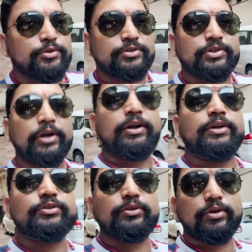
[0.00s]
जो
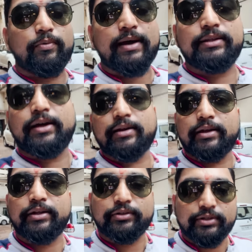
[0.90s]
शेट्टीज़ होते हैं वाई दे आर
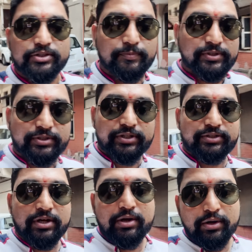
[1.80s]
रनिंग दिस
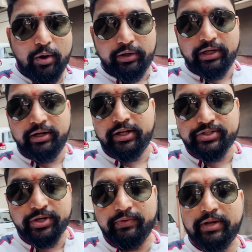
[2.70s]
बिजनेस होटल
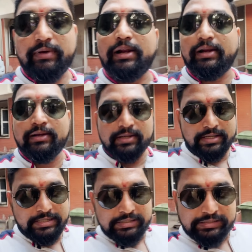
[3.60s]
इंडस्ट्री वेरी वेल
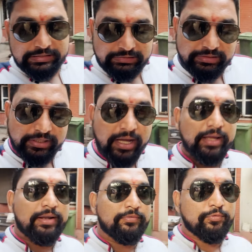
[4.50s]
इनका
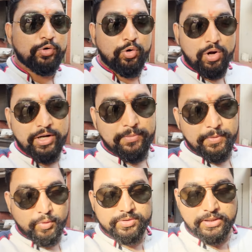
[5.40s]
है ना फूड क्वालिटी
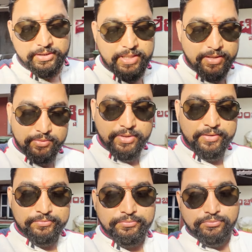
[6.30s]
पे बहुत ज़्यादा ध्यान होता
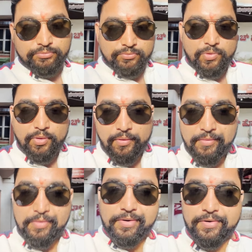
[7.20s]
है
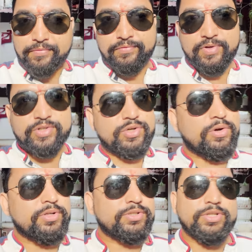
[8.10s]
और फिश
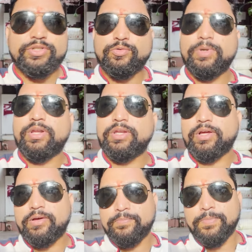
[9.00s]
और इस चीज़ों में ना
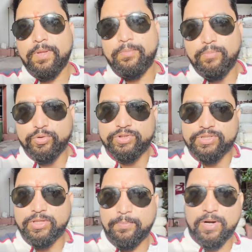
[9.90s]
इनका बहुत
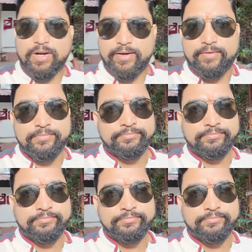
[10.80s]
ही ज़्यादा पकड़ है